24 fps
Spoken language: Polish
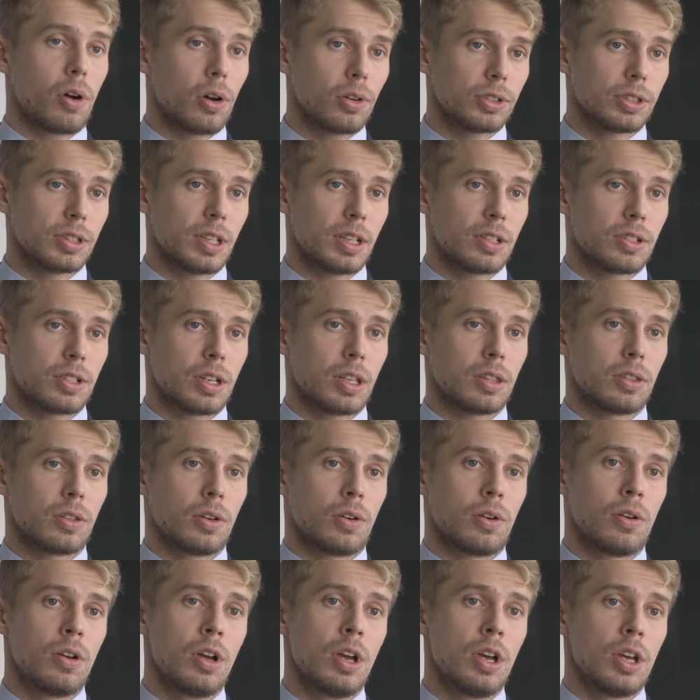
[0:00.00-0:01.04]
Oznacza
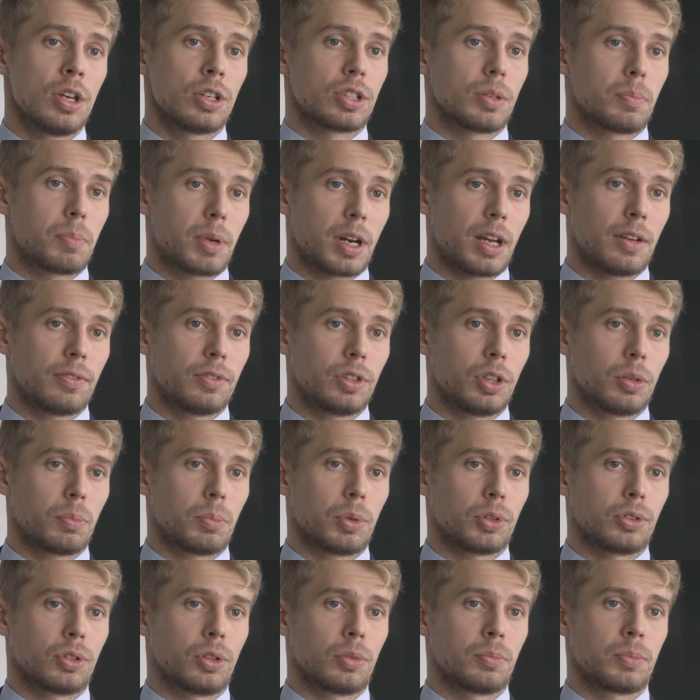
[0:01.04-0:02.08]
to, że
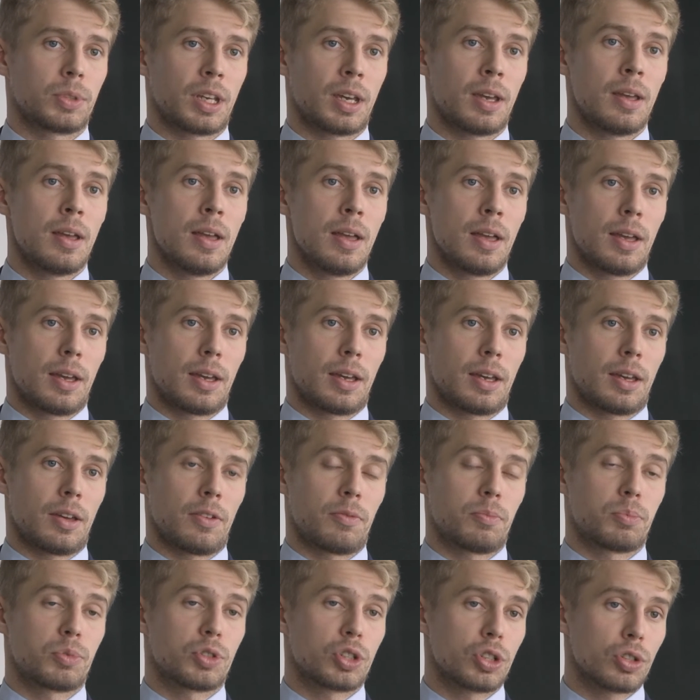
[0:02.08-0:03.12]
prawdopodobnie e,
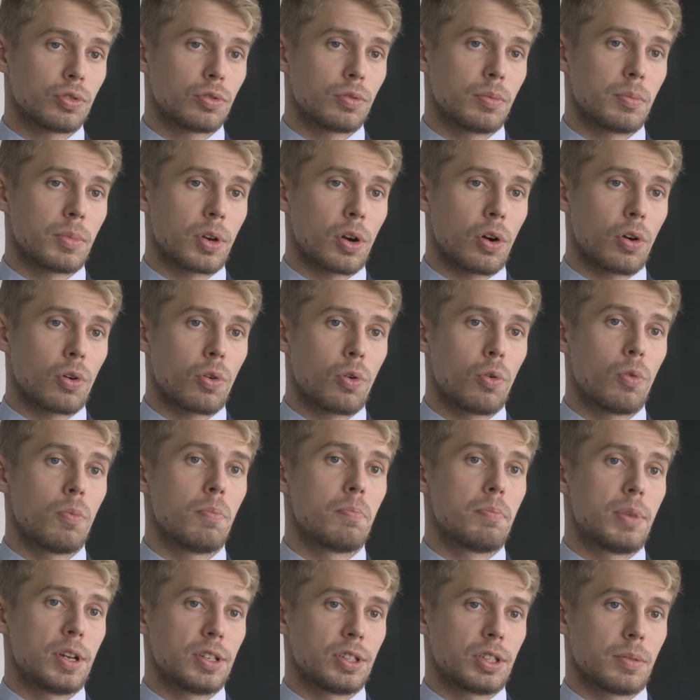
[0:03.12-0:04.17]
w przyszłym roku
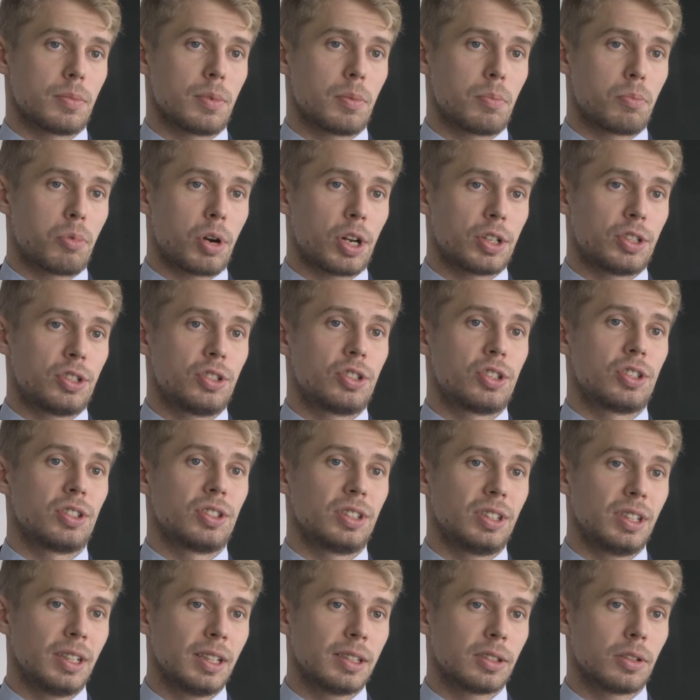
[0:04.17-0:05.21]
będzie będziemy płacić
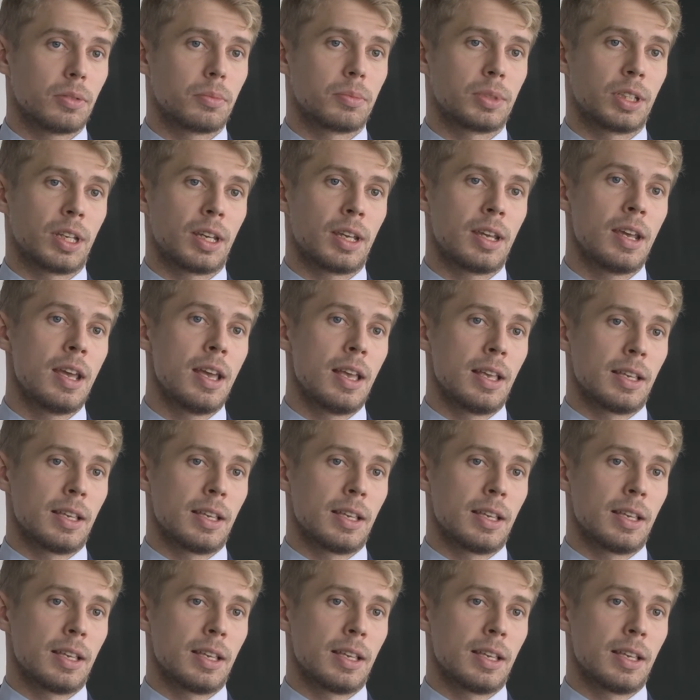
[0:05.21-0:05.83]
nieco mniej